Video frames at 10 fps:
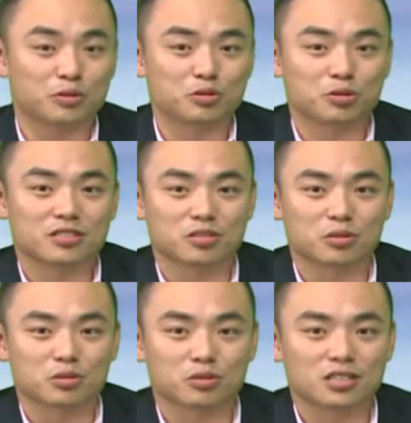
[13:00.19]
会觉得是
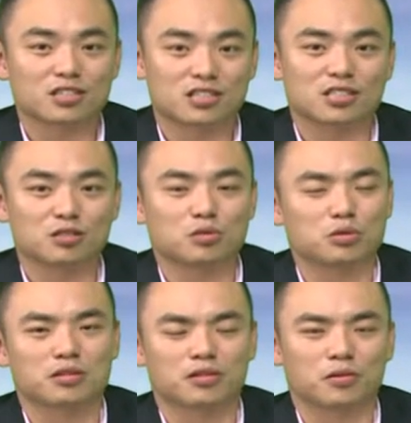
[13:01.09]
说有这个资
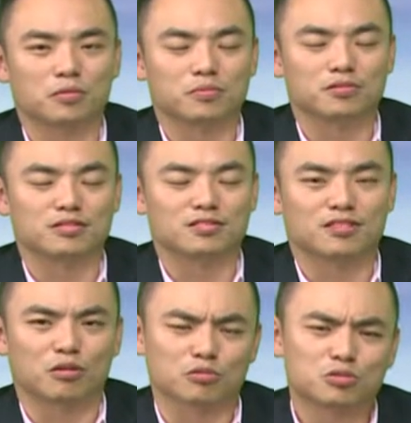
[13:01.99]
讯恐
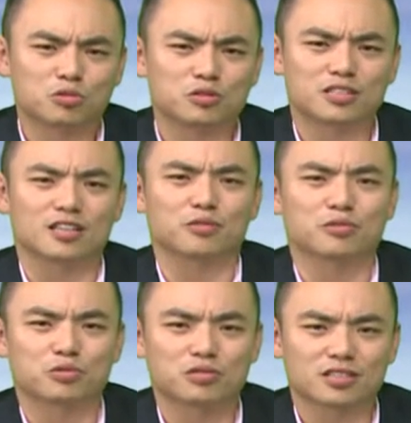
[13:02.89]
恐惧症，
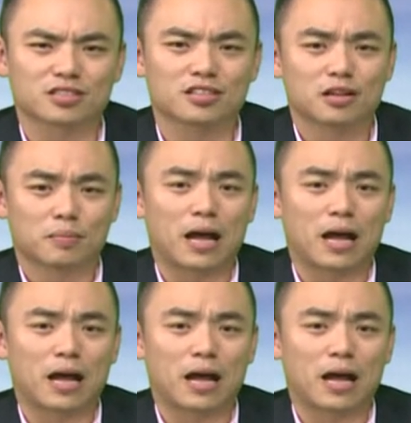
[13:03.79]
或者说这个